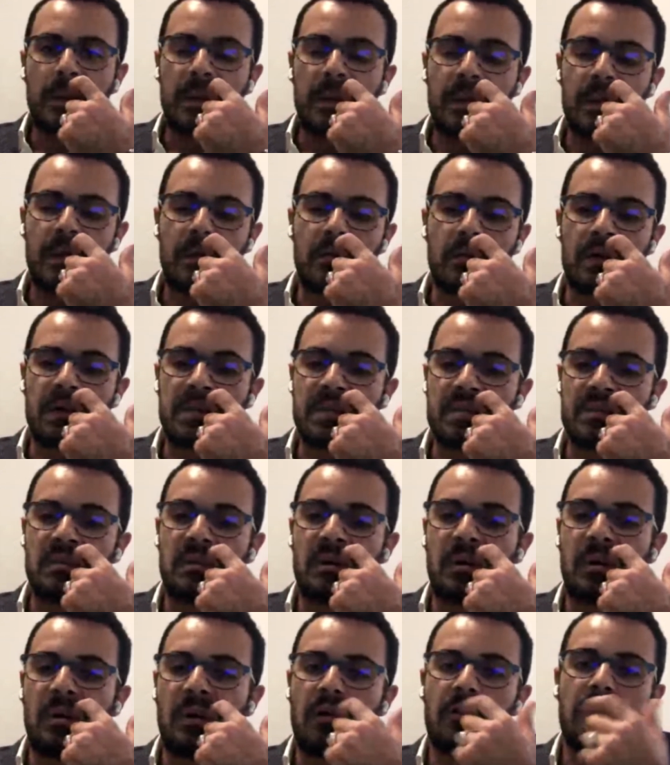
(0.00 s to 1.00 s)
In
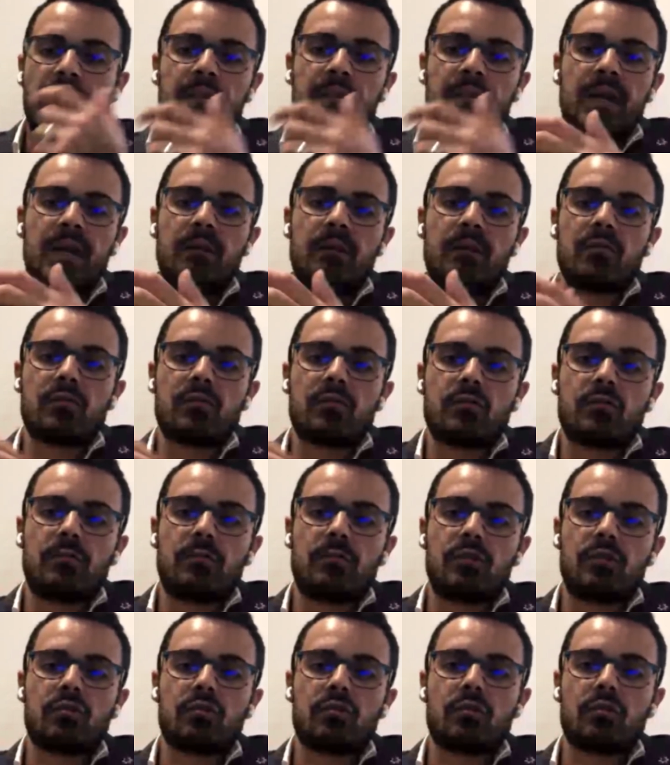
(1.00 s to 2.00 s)
questo vedremo
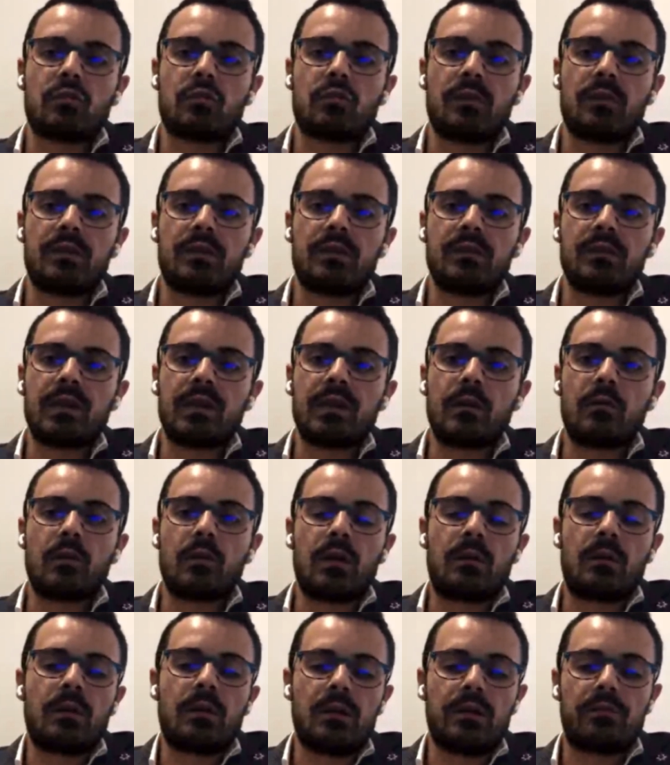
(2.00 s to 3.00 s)
insomma giorno 23
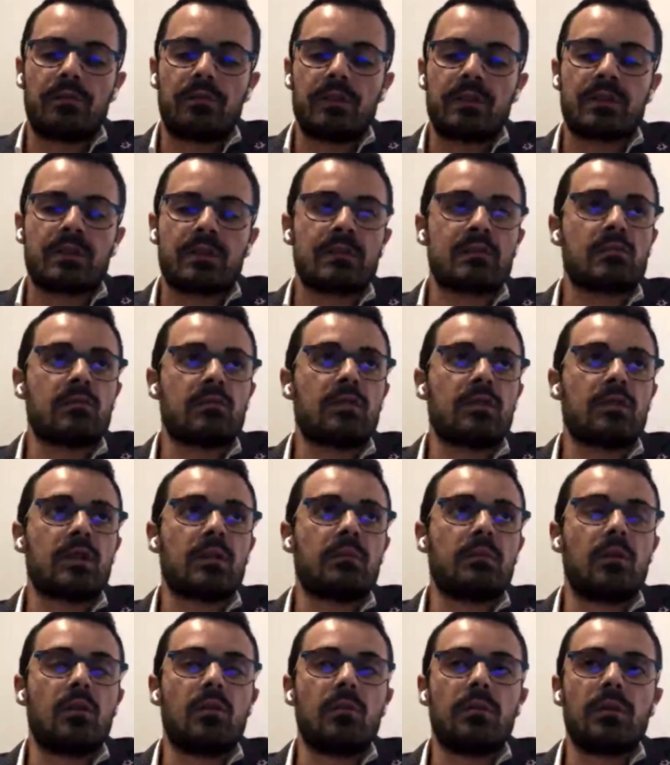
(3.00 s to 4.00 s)
con la manifestazione che
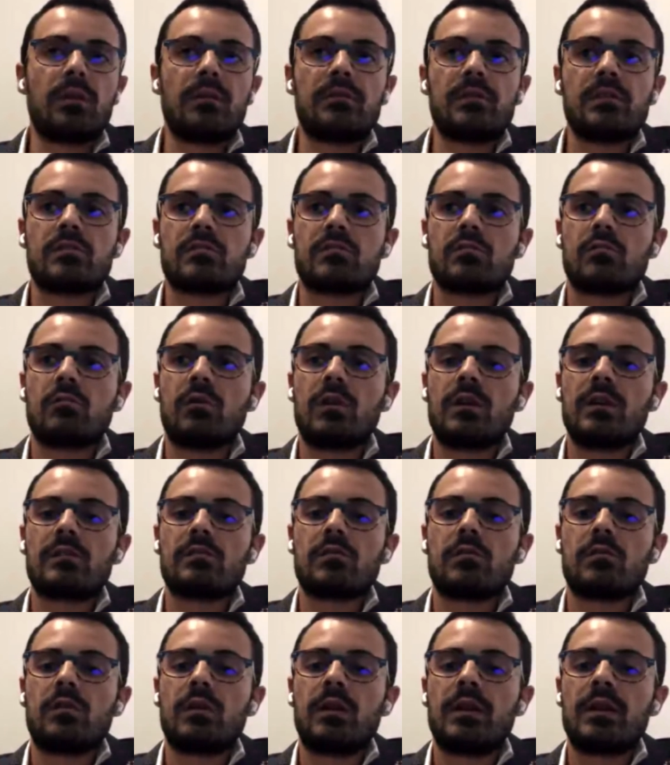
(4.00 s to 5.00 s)
abbiamo previsto quali
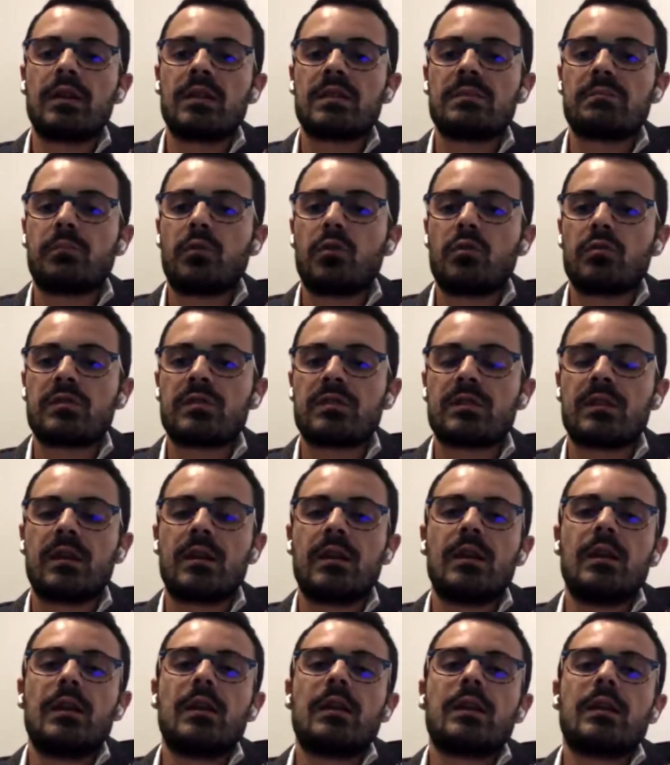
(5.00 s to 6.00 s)
sono le
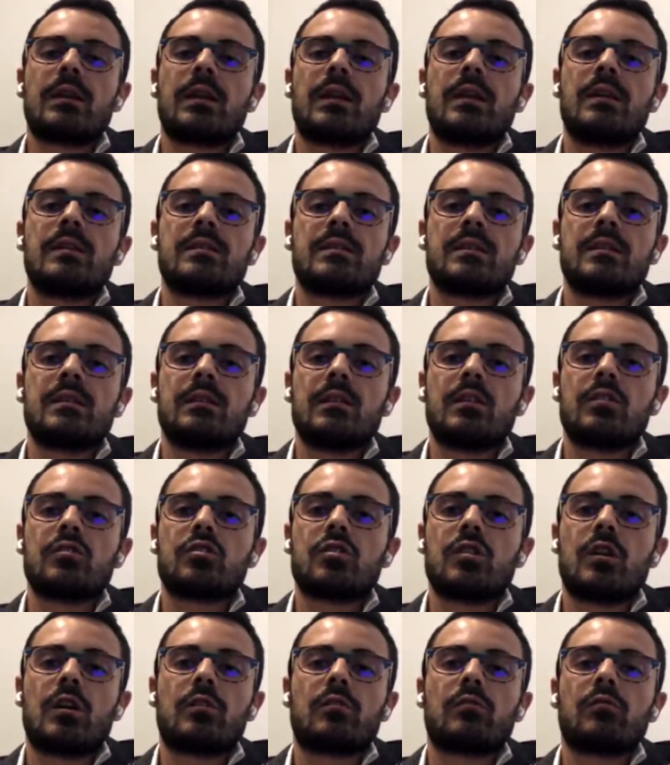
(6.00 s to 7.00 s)
risposte che i
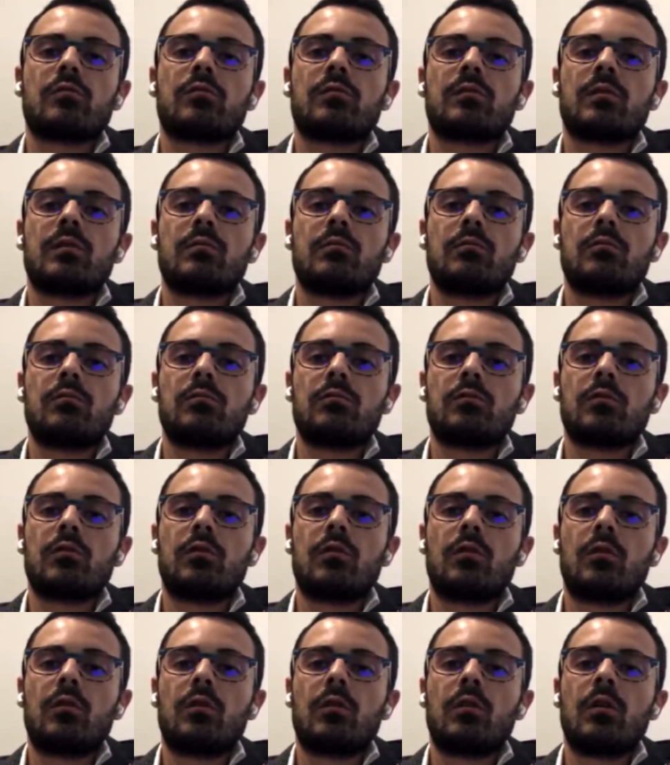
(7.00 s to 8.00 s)
sindaci hanno
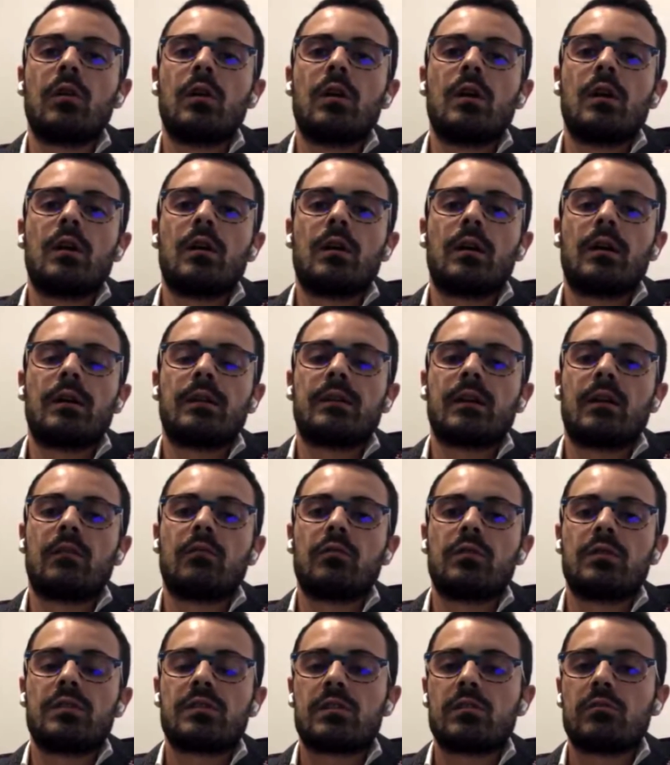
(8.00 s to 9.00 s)
ottenuto ai
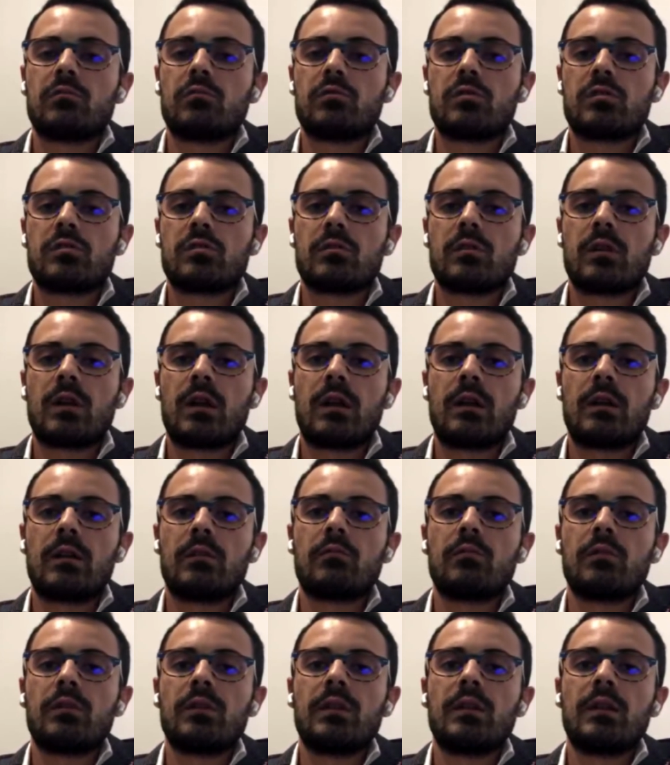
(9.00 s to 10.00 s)
tavoli
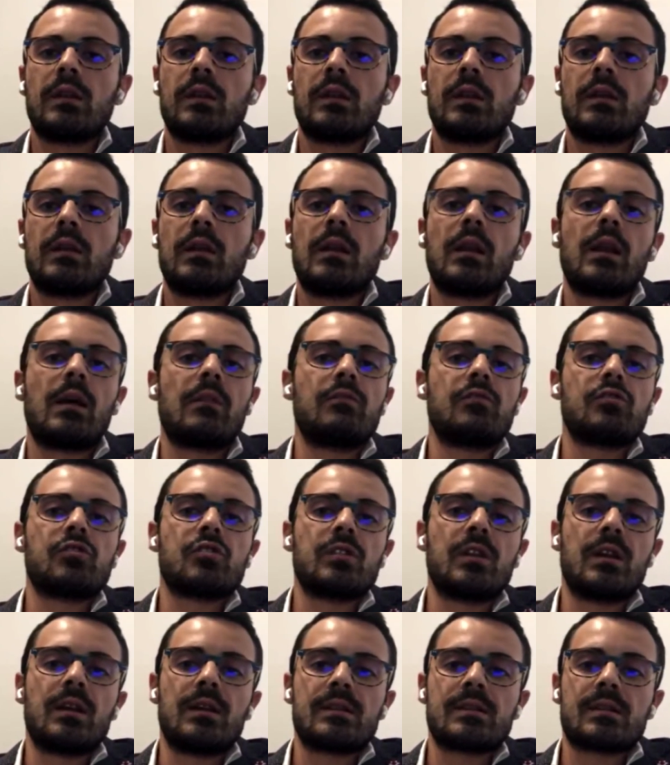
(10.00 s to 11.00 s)
istituzionali, quindi la
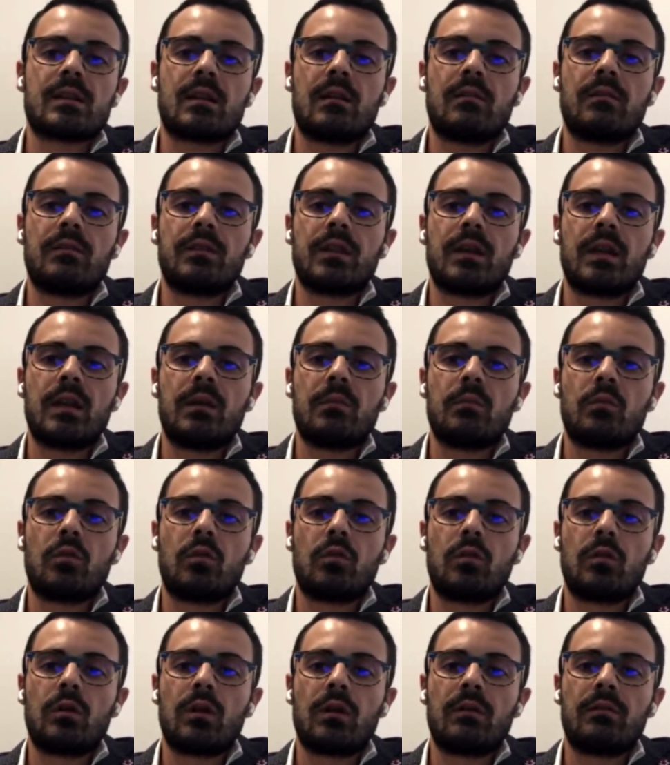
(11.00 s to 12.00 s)
vicinanza la
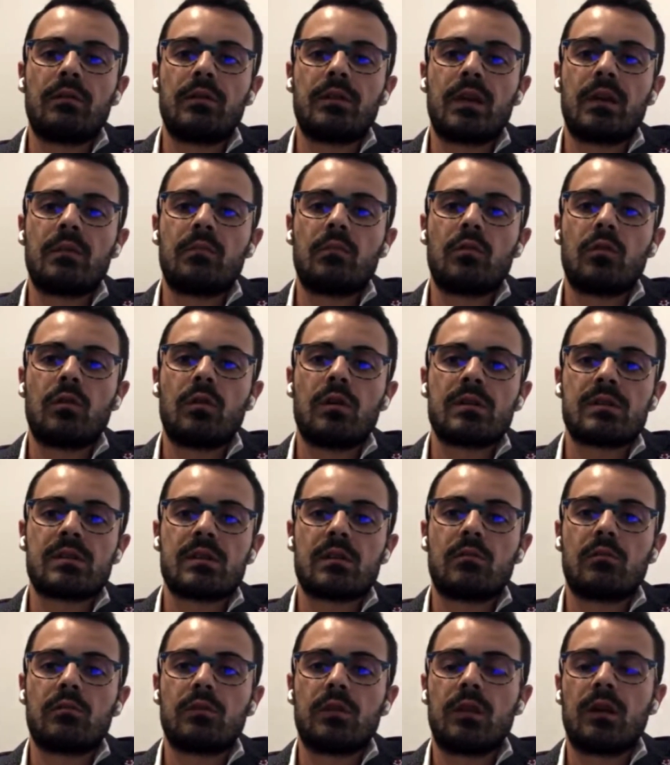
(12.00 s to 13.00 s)
vedremo, la vedremo a
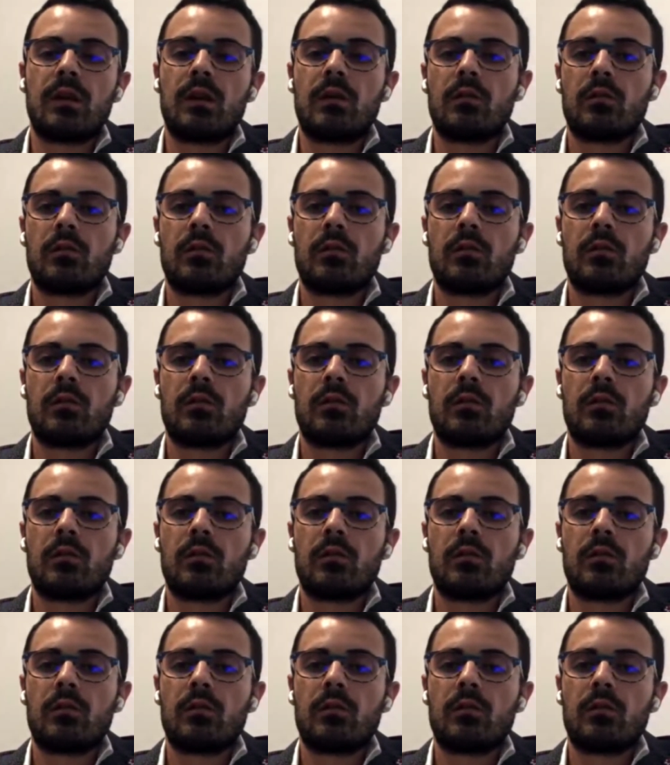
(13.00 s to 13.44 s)
seconda delle